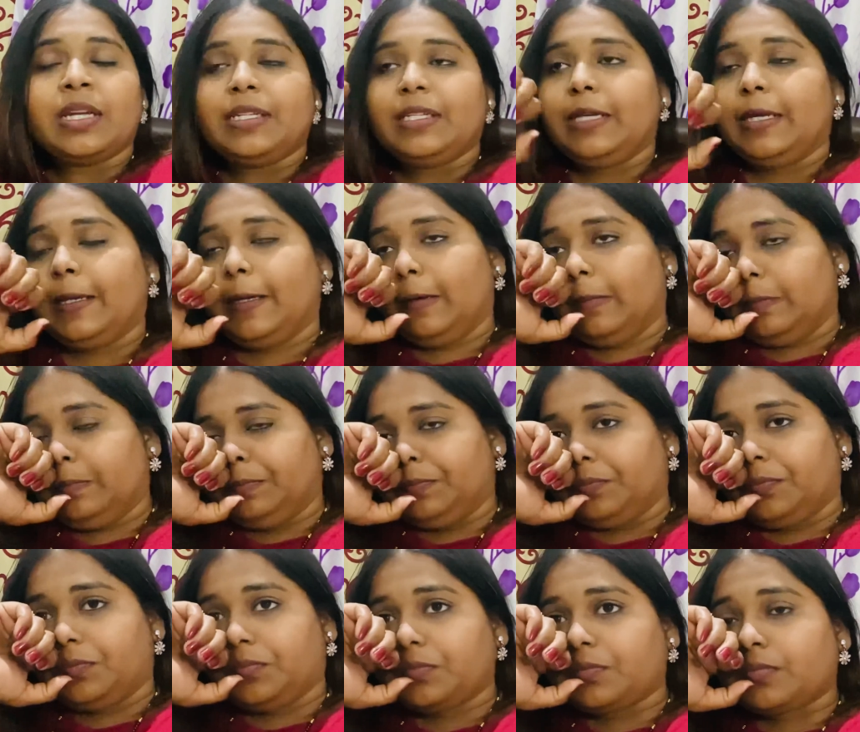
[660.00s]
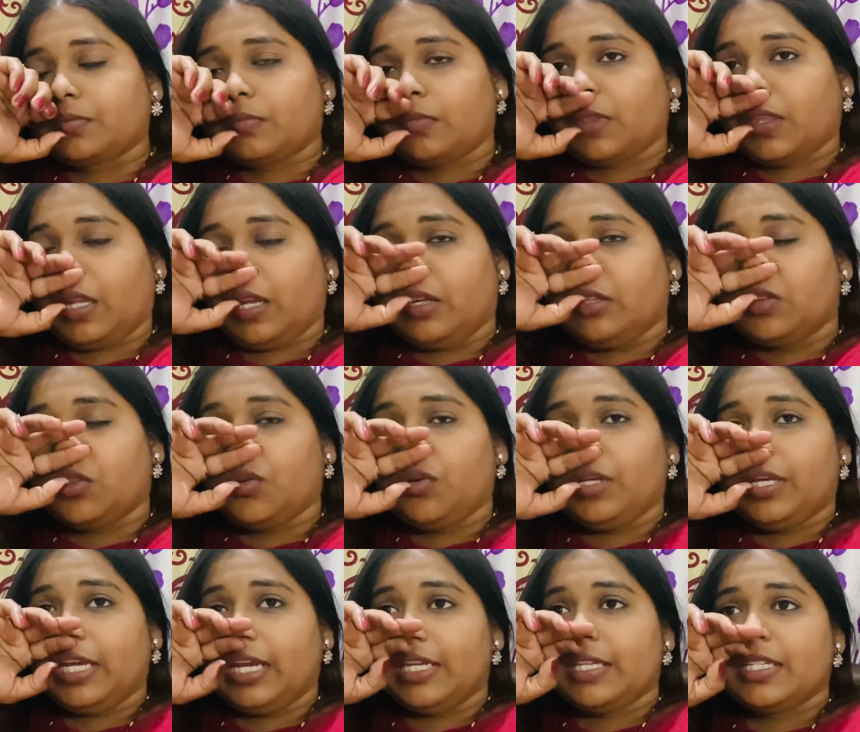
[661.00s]
ठीक है तो
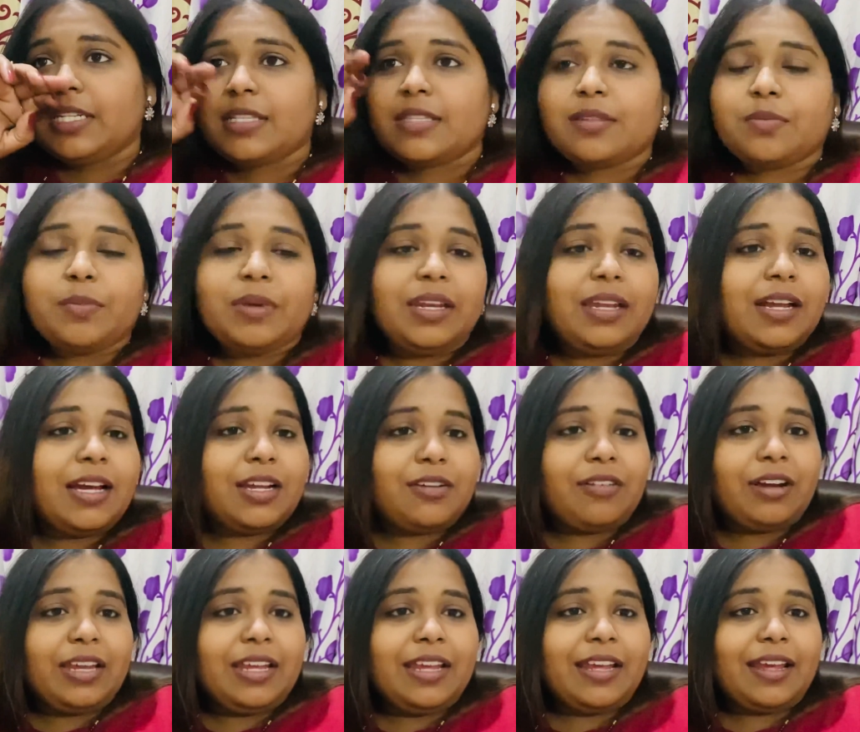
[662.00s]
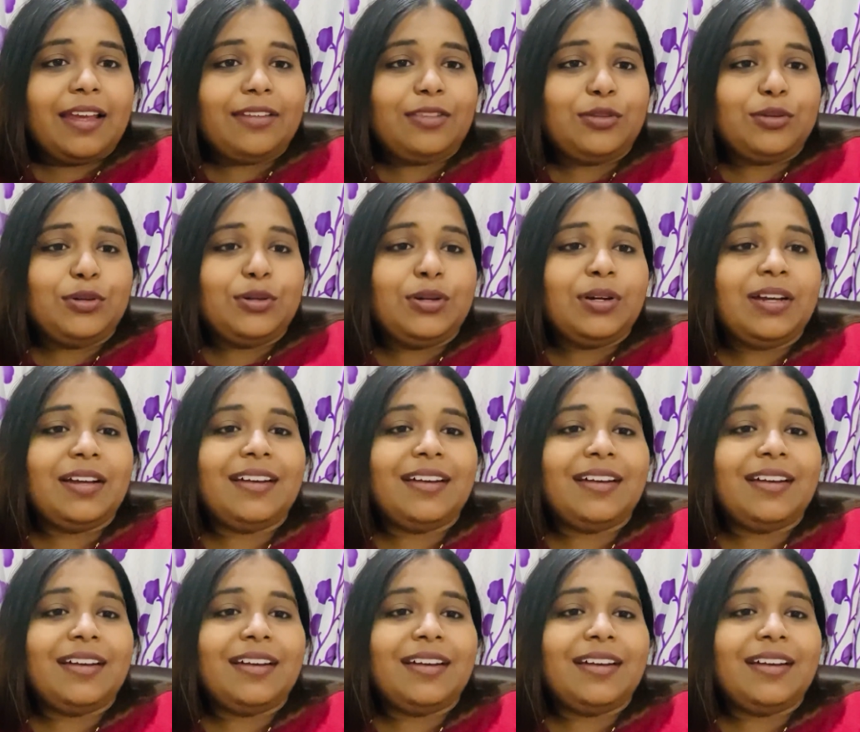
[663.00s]
ये चीज़ मैंने करवाई है तो